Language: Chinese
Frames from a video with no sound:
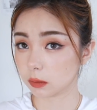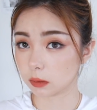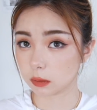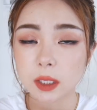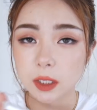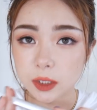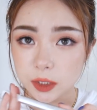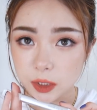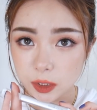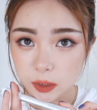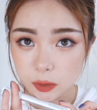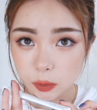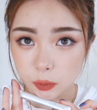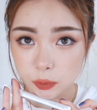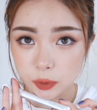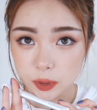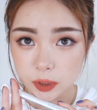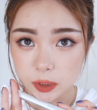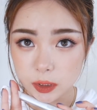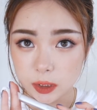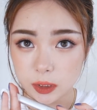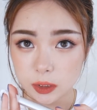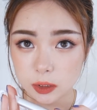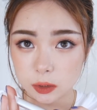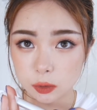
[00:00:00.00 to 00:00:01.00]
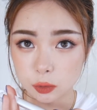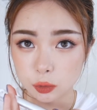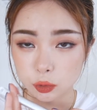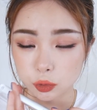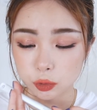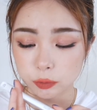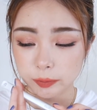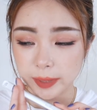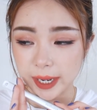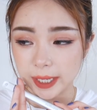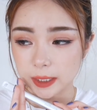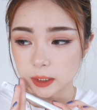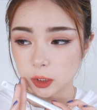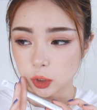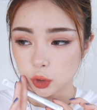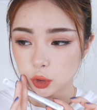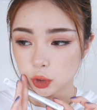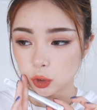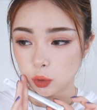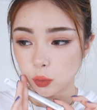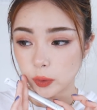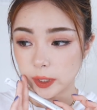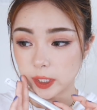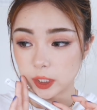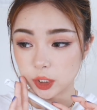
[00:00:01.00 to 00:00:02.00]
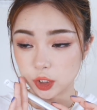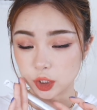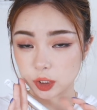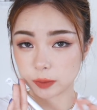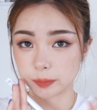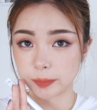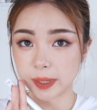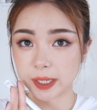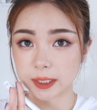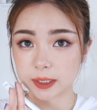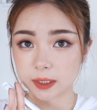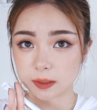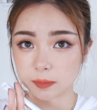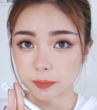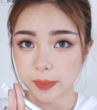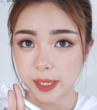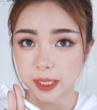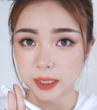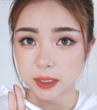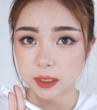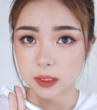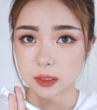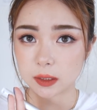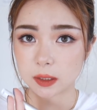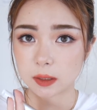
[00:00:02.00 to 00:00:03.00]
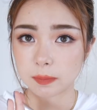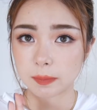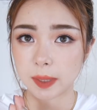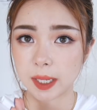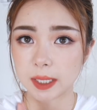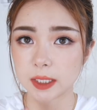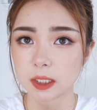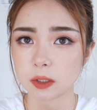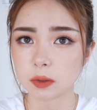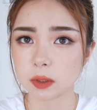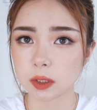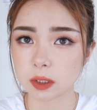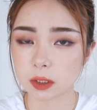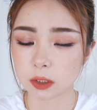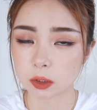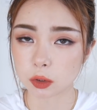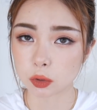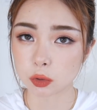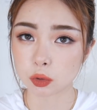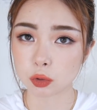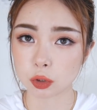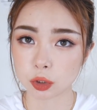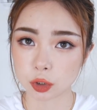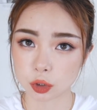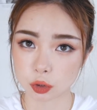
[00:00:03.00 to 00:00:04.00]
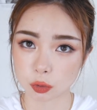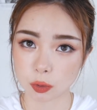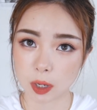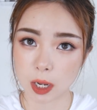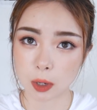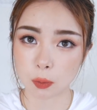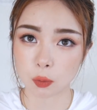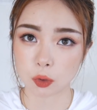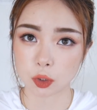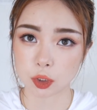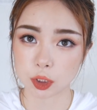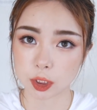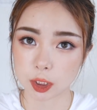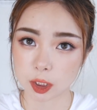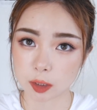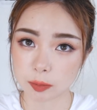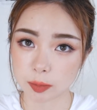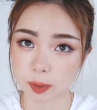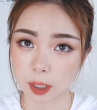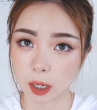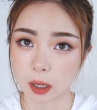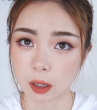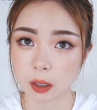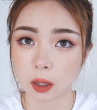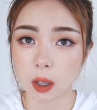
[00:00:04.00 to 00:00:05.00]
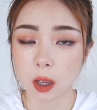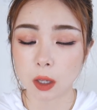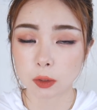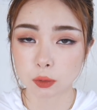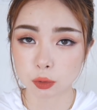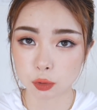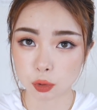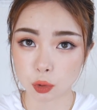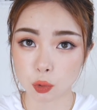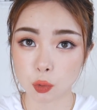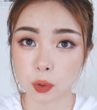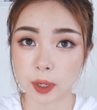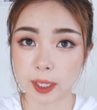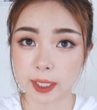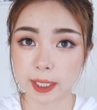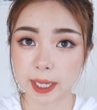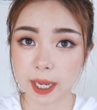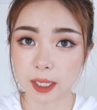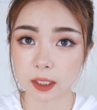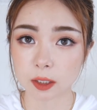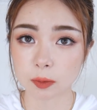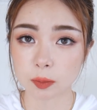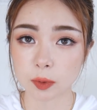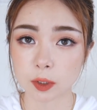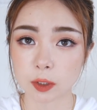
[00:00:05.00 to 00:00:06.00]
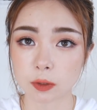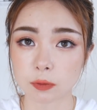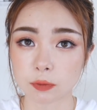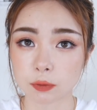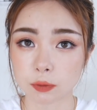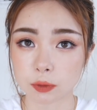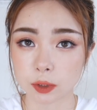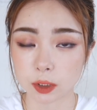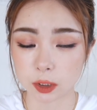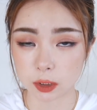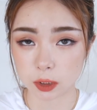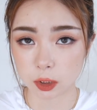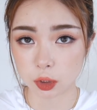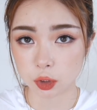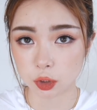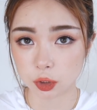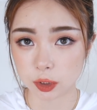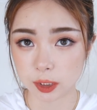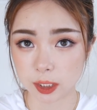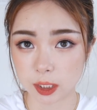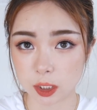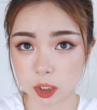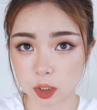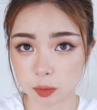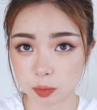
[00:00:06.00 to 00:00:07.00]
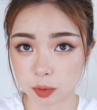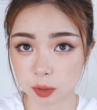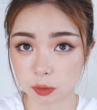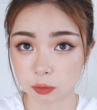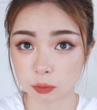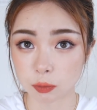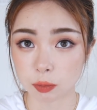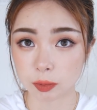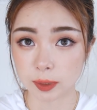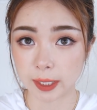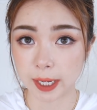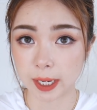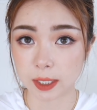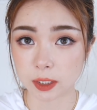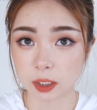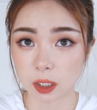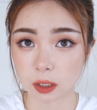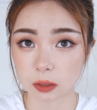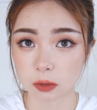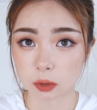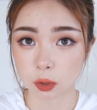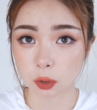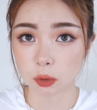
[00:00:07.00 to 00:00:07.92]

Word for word: 那这个东西呢，起初买的时候我也是半信半疑的嘛，因为其实说实话，我是一个比较就是混干的皮肤，其实之前是皮肤不太长